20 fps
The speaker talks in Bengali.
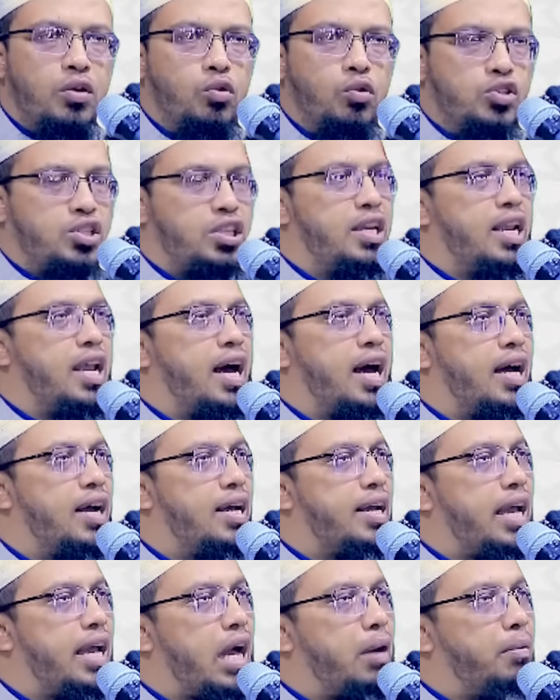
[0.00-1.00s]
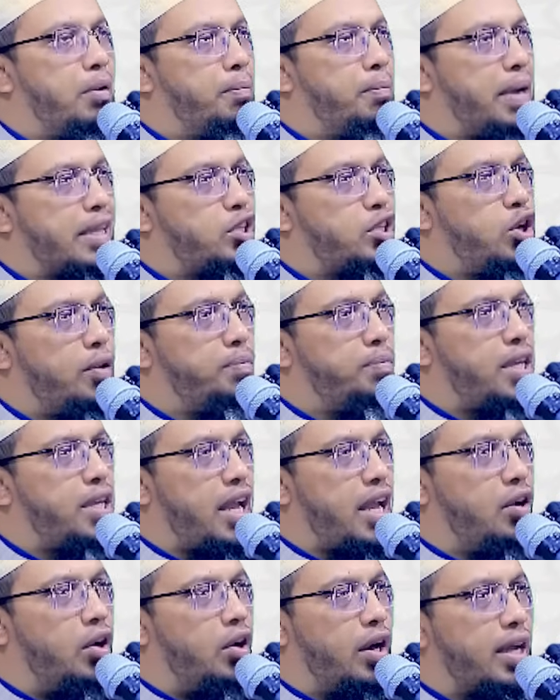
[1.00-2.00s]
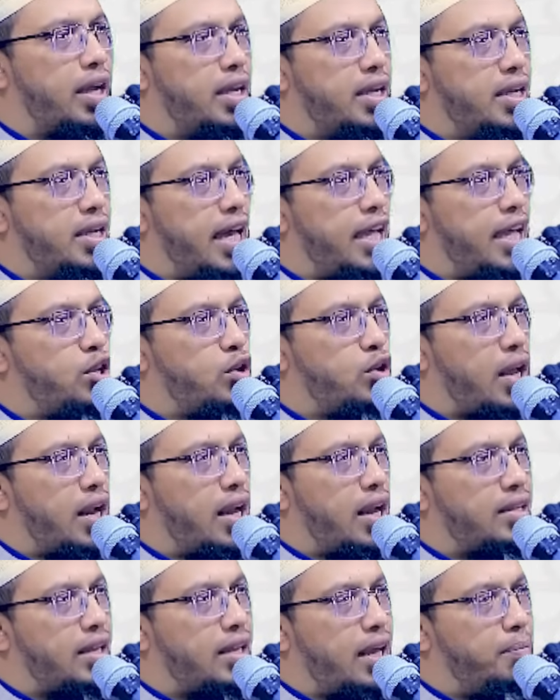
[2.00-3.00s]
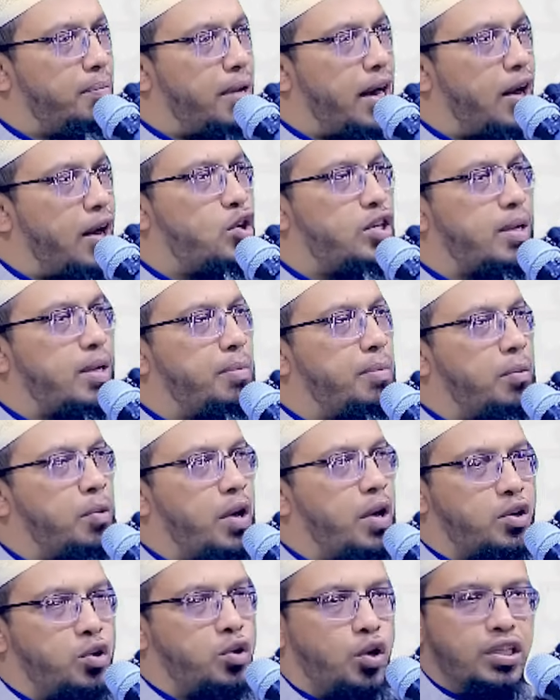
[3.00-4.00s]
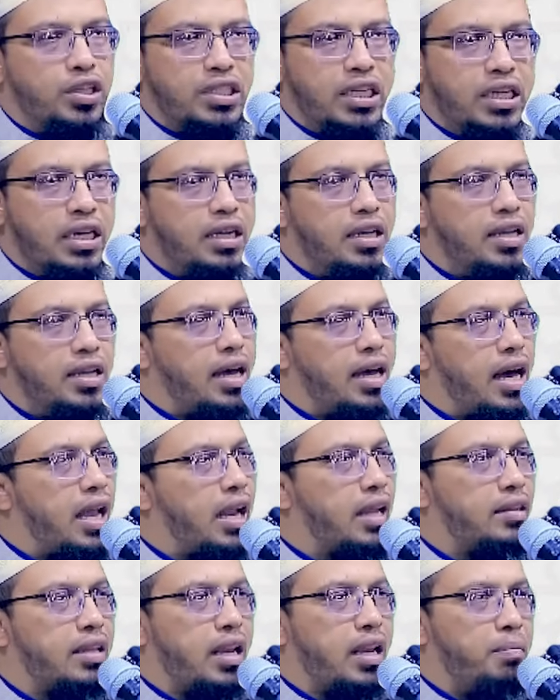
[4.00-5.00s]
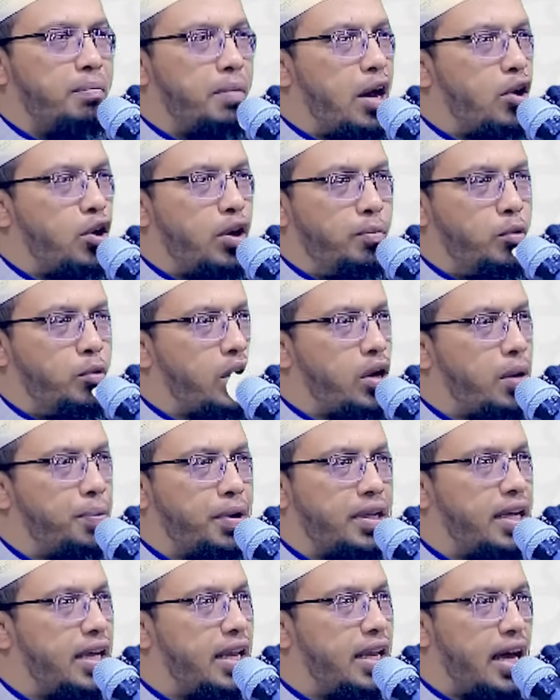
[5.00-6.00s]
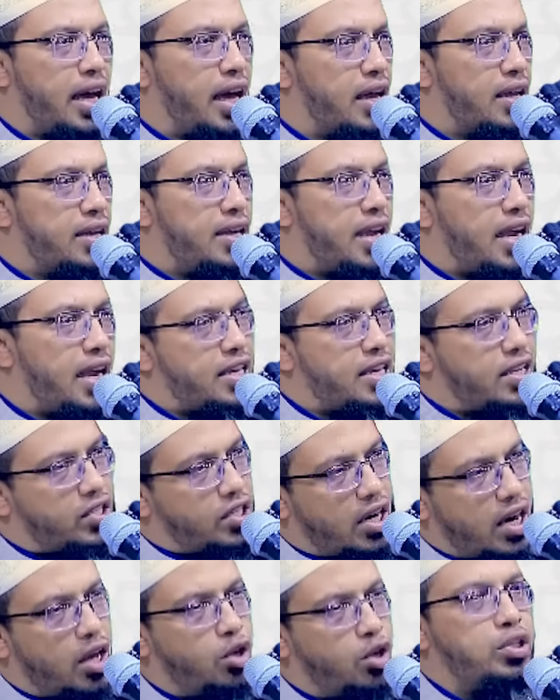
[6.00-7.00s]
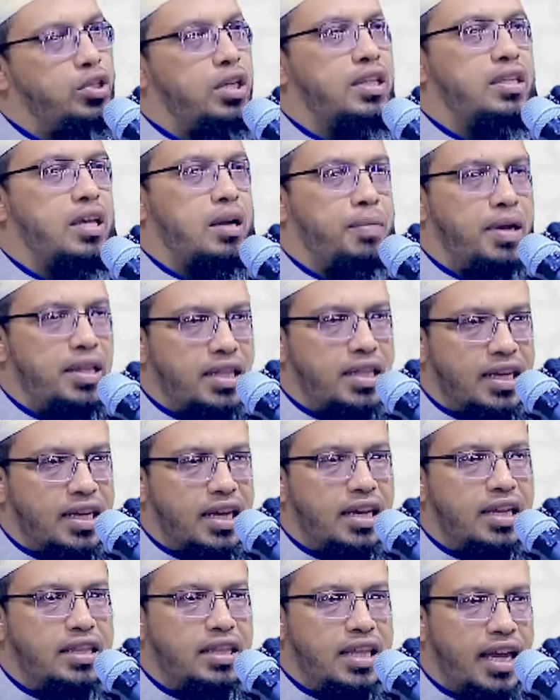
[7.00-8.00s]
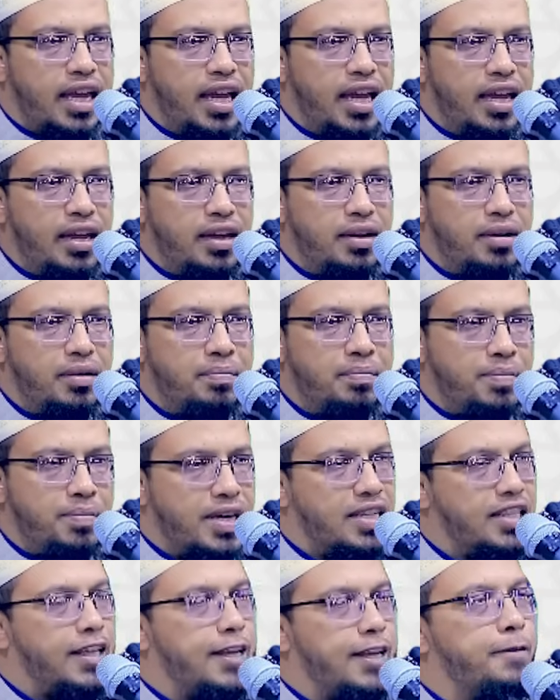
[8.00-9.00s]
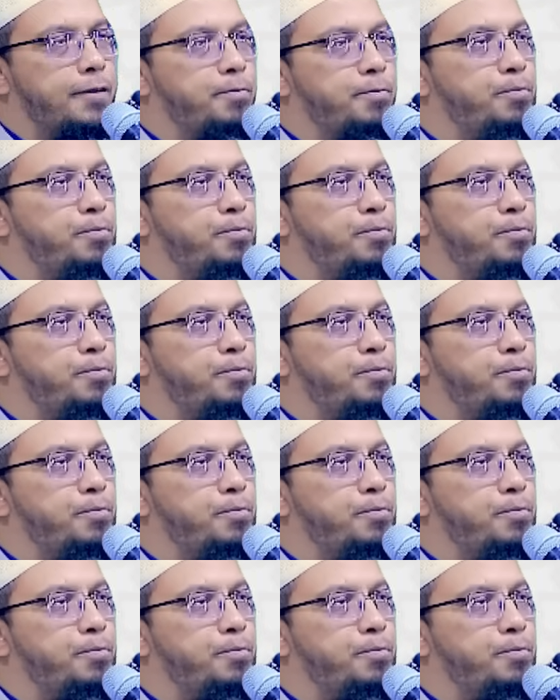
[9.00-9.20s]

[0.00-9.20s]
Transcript: ওসিলা এবং মাধ্যম দিয়েই হয় এই জন্য আল্লাহ তালা এই বাহনটা ব্যবহার করেছেন আল্লাহ তালা এই বাহনের মুখাপেক্ষী না এটা ছাড়াও তিনি তার বান্দাকে নিতে পারতেন